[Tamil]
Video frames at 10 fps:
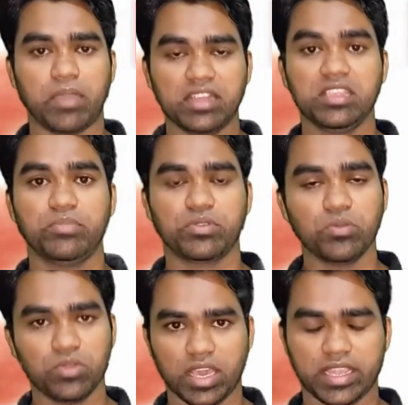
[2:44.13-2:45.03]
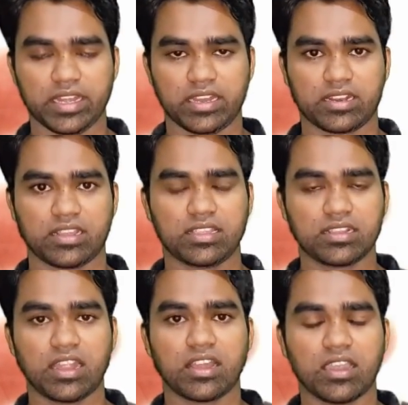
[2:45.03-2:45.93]
பாதிப்புக்கு உள்ளாகின்றனர்
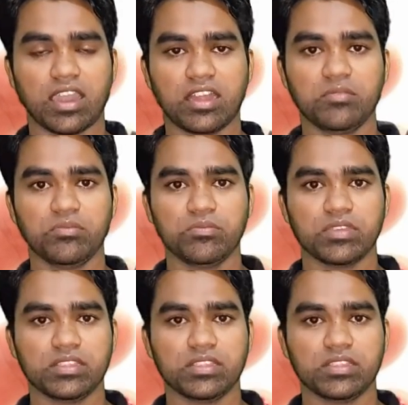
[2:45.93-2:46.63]
அதற்கான காரணம்